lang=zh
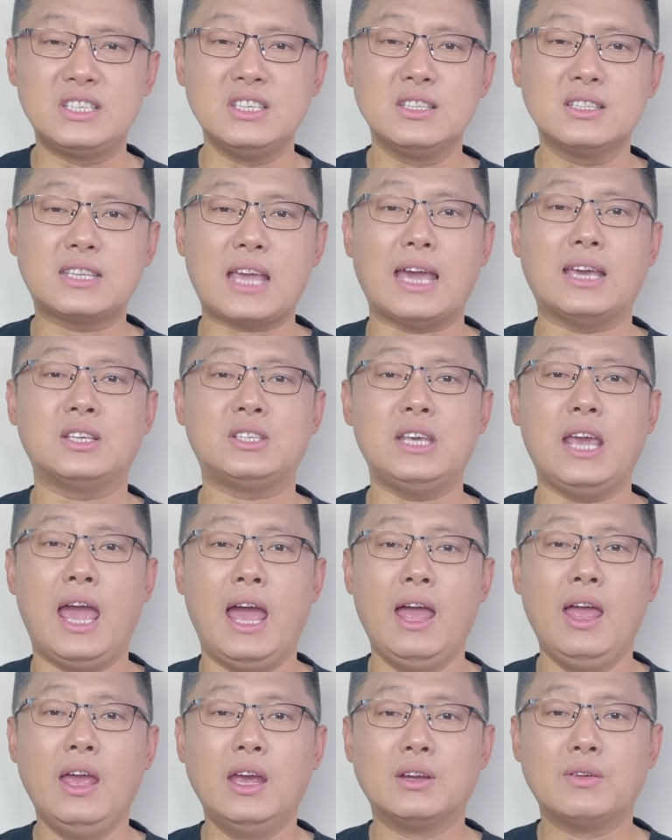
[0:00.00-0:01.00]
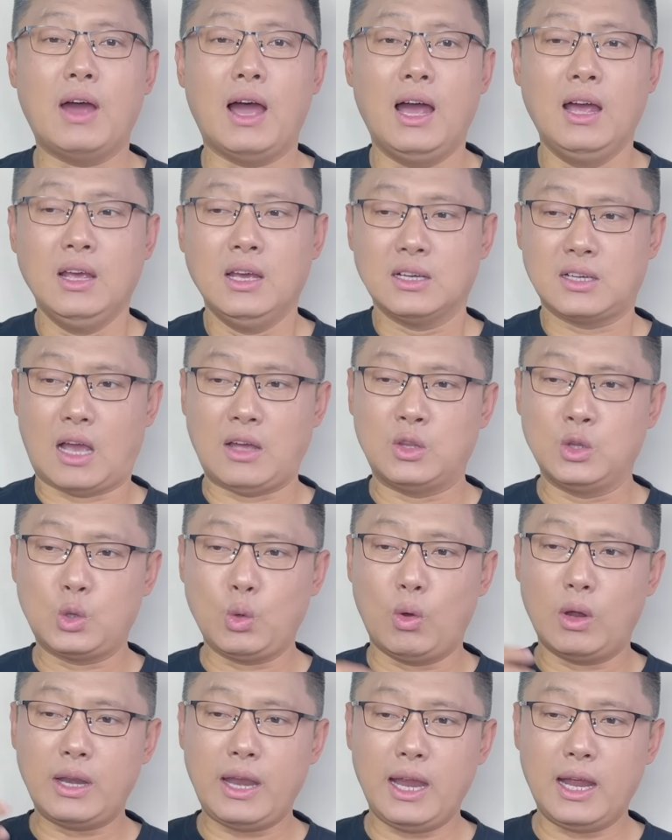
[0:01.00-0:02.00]
今再现， 是吧？很
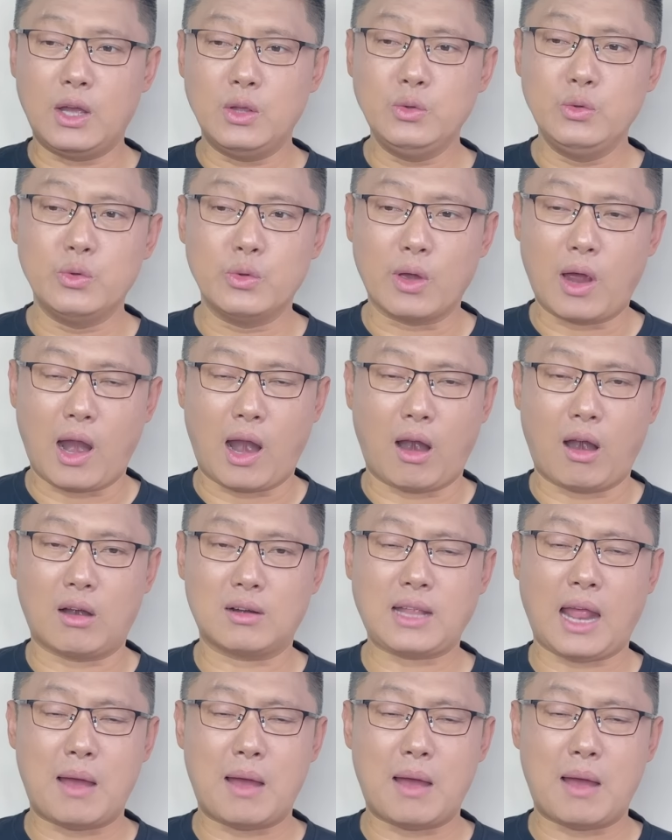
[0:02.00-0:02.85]
多这个女孩，